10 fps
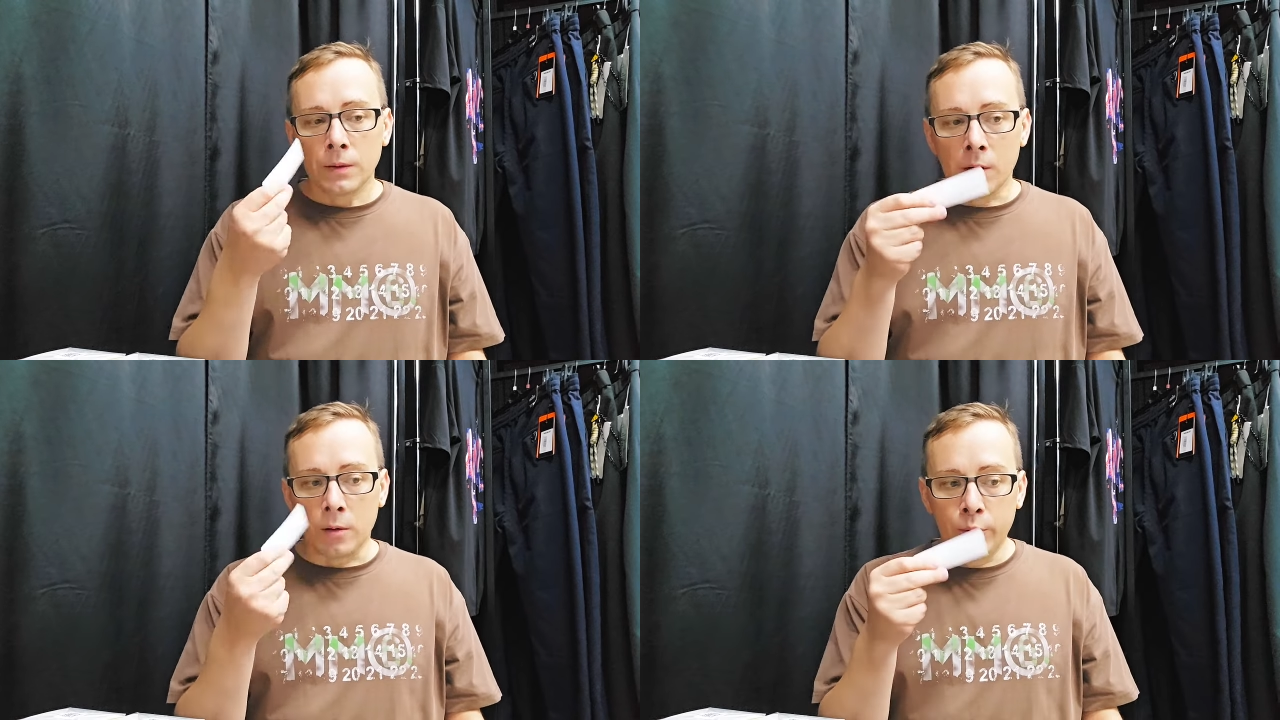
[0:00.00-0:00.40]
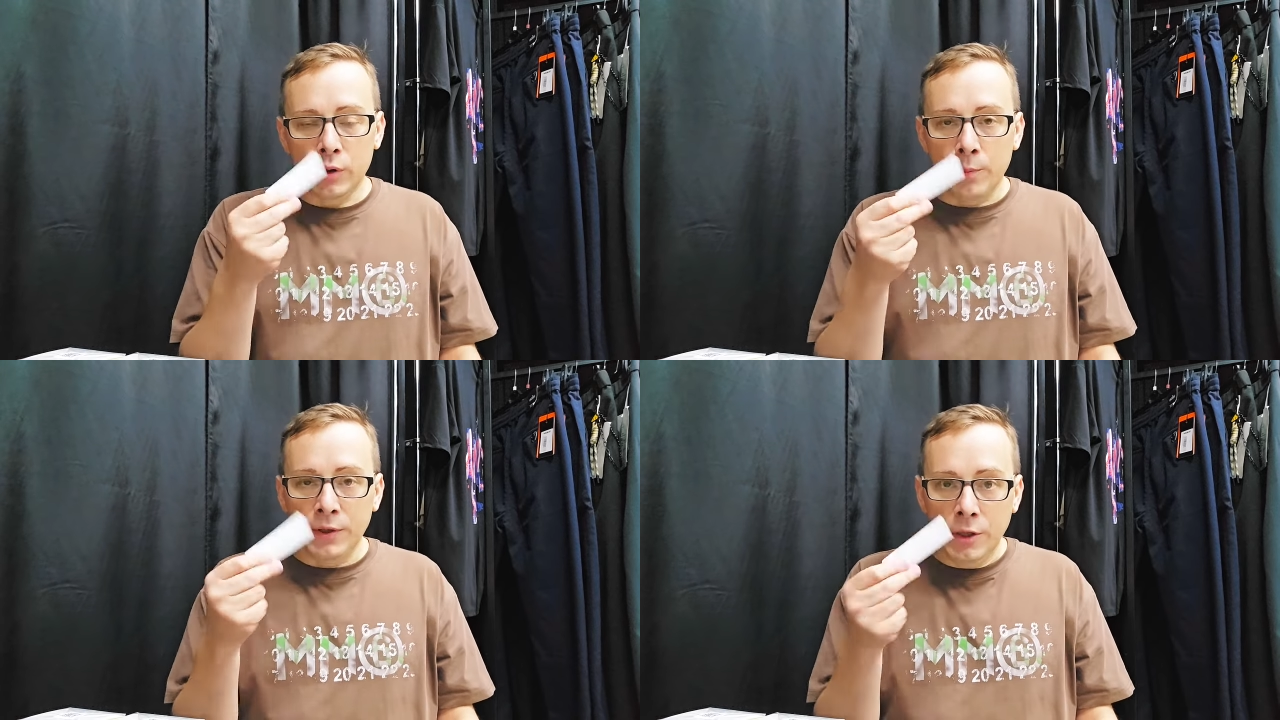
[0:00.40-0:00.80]
Как
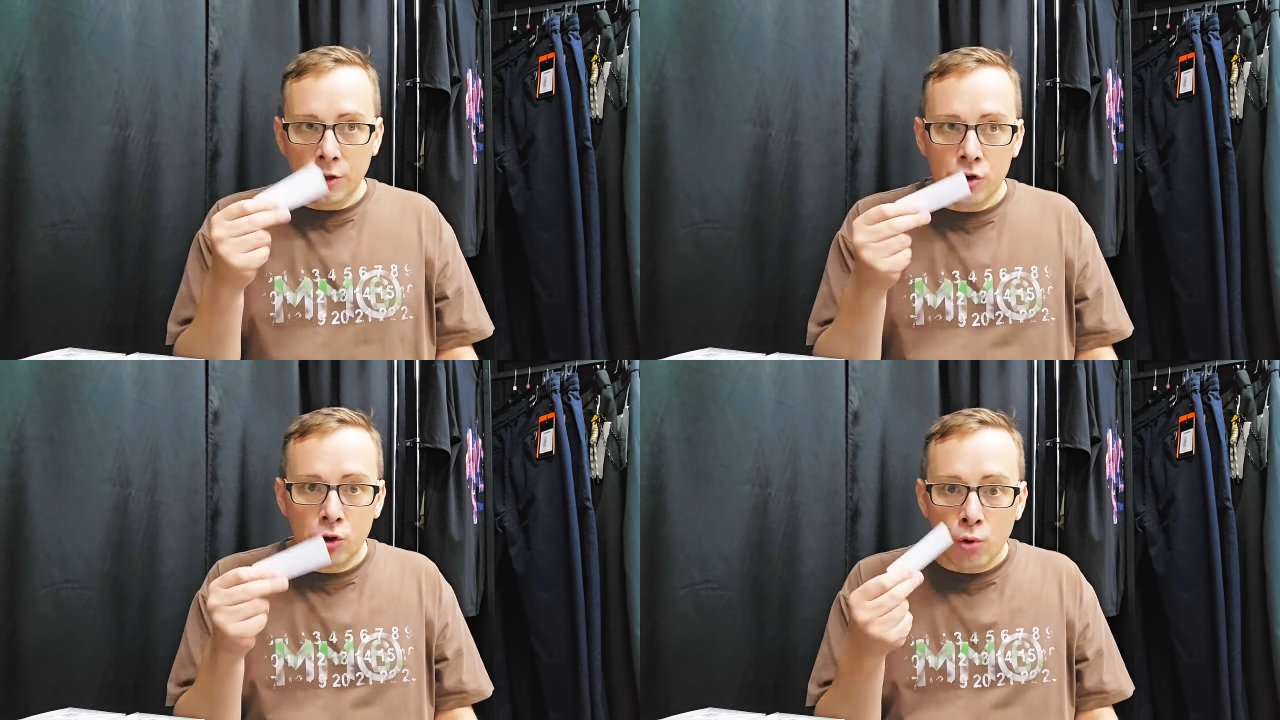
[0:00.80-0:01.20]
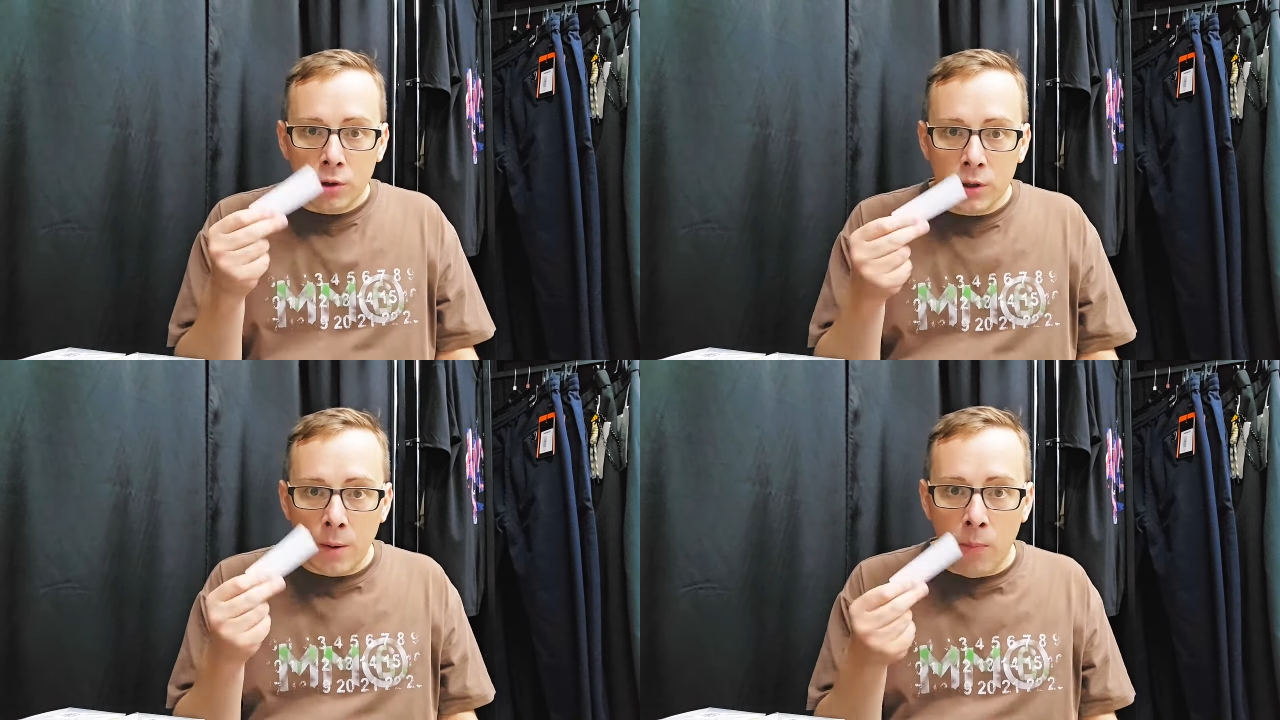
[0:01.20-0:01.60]
будто бы есть
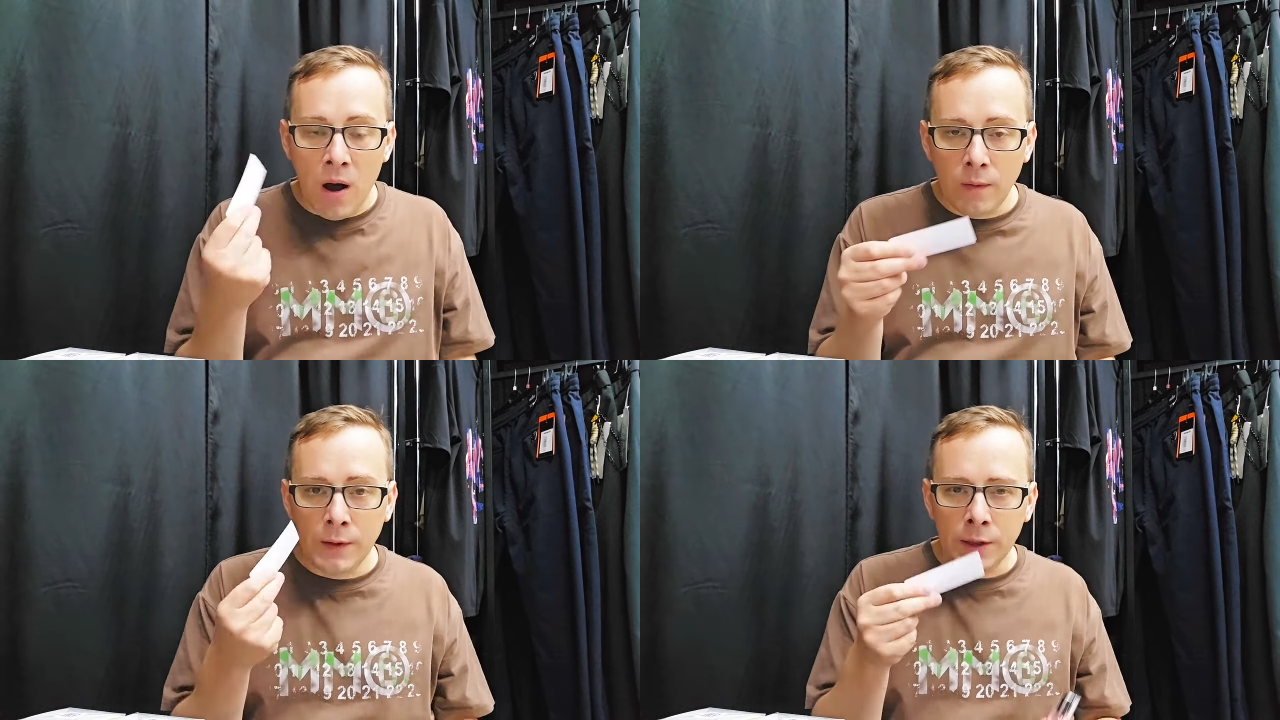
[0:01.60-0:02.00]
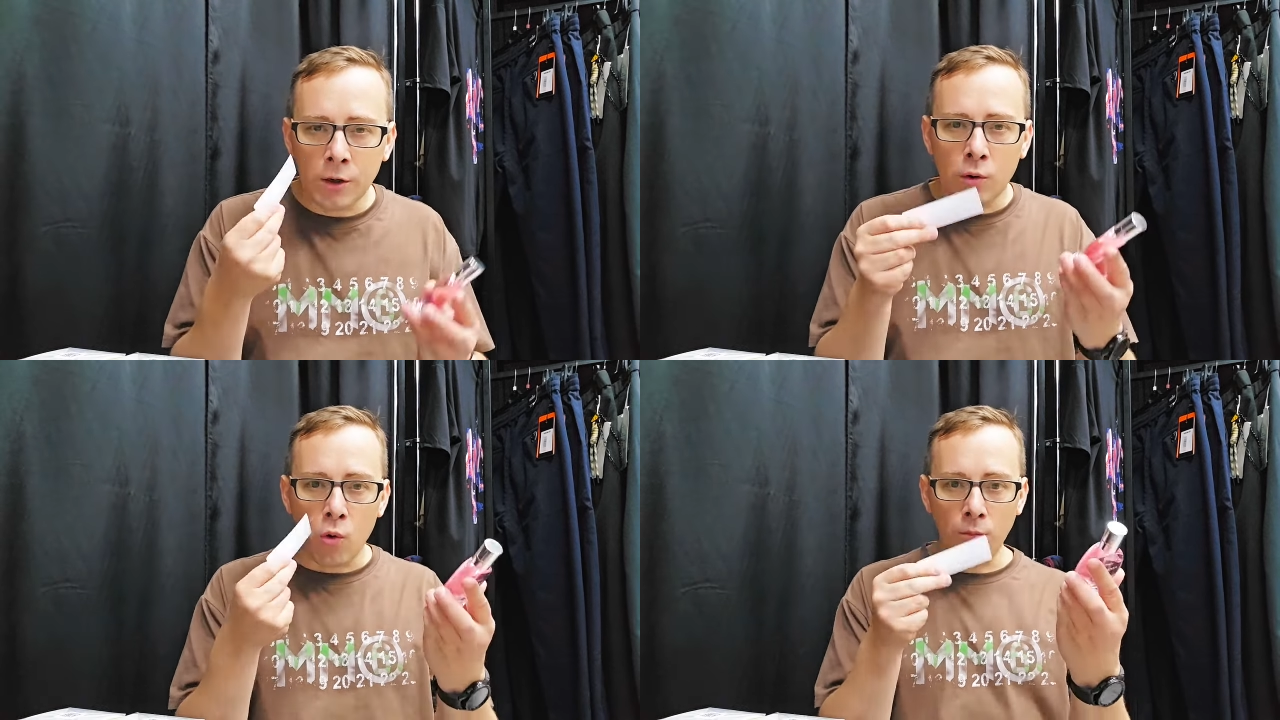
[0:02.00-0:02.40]
что-то
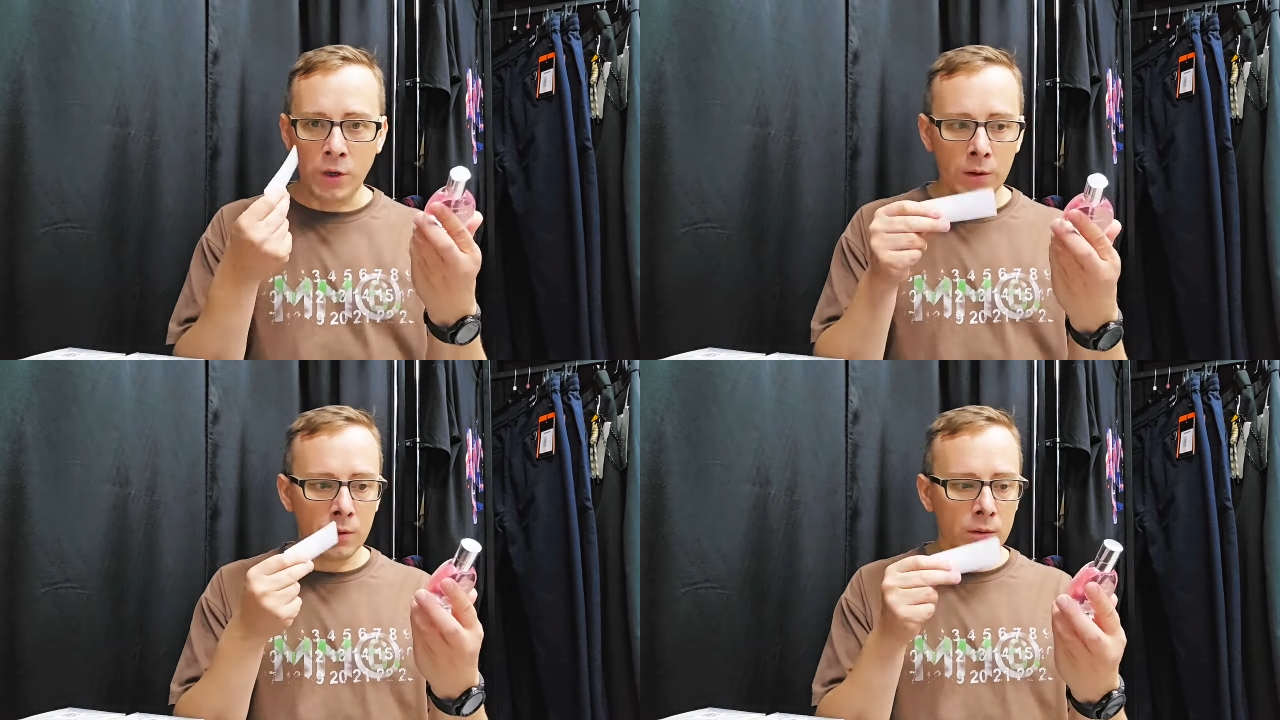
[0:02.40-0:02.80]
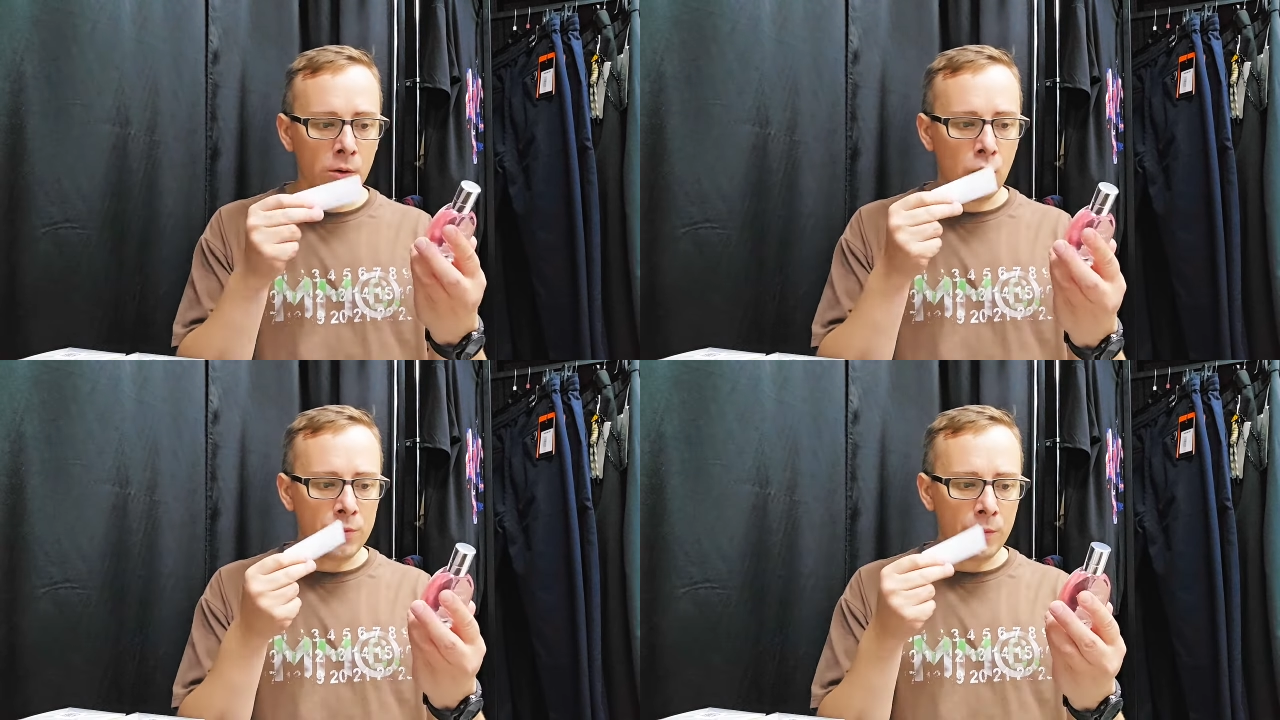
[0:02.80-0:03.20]
добавленное, кроме,
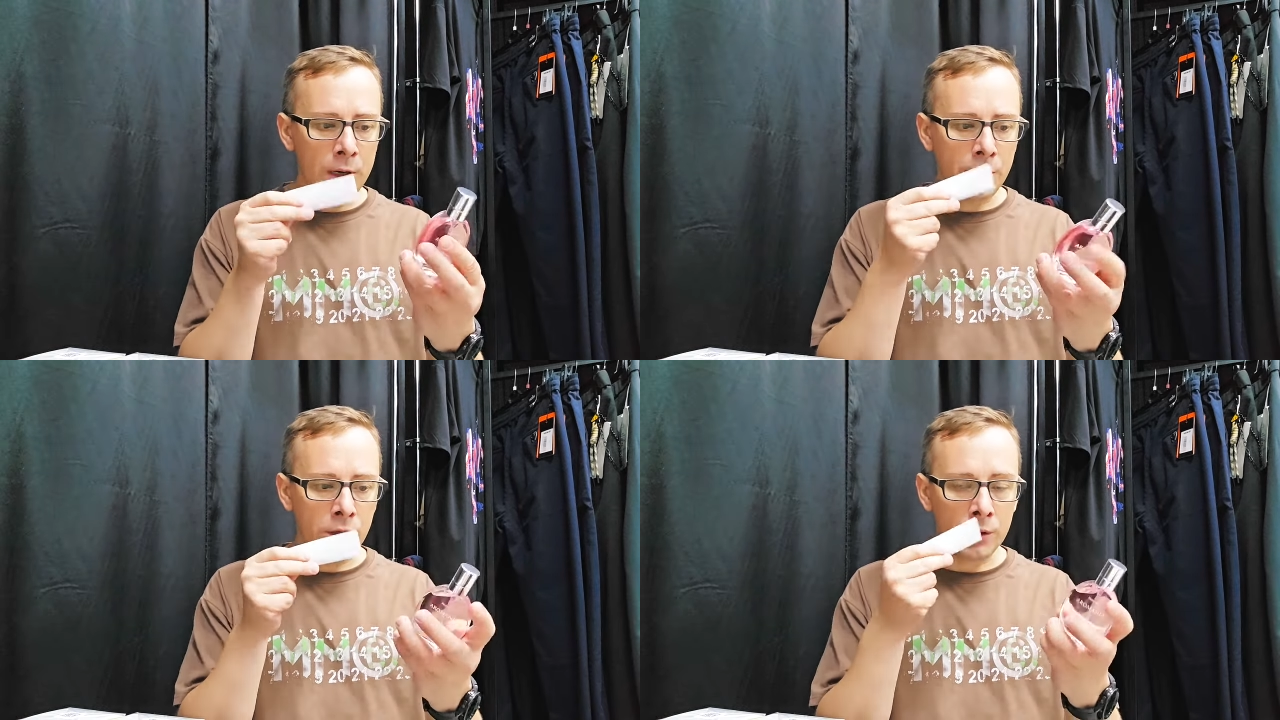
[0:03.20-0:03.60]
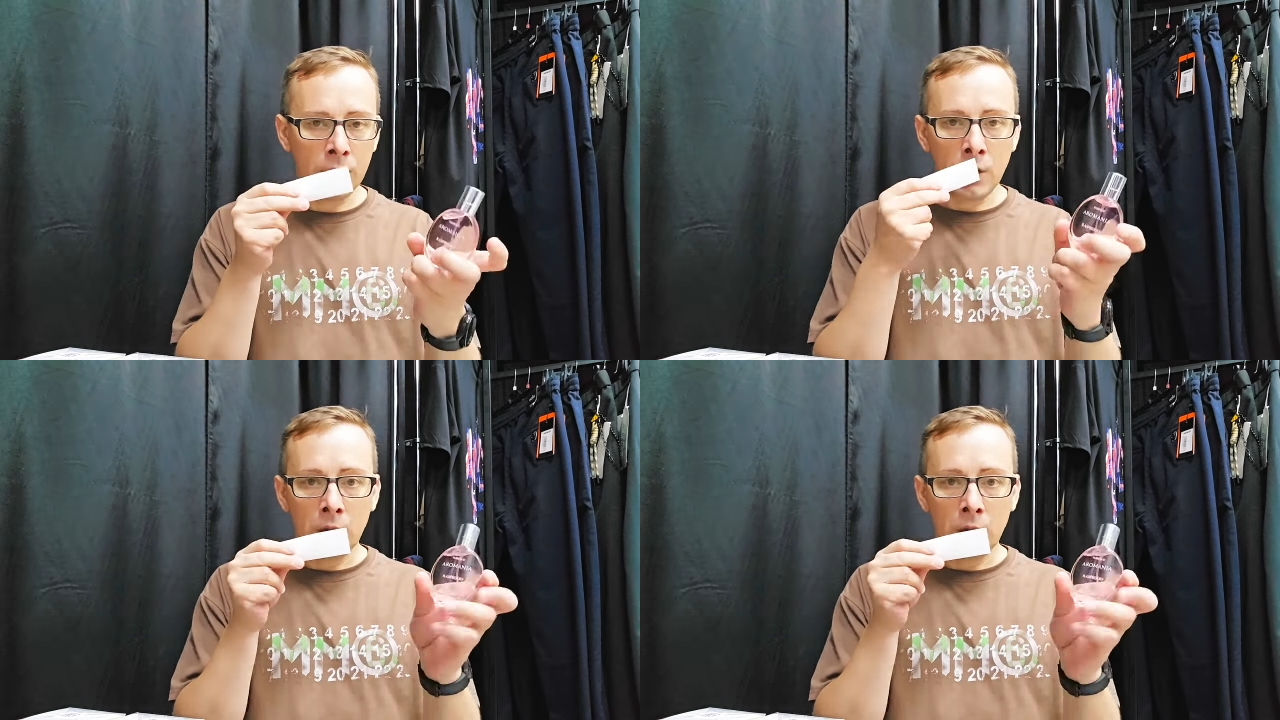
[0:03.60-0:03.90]
кроме малины.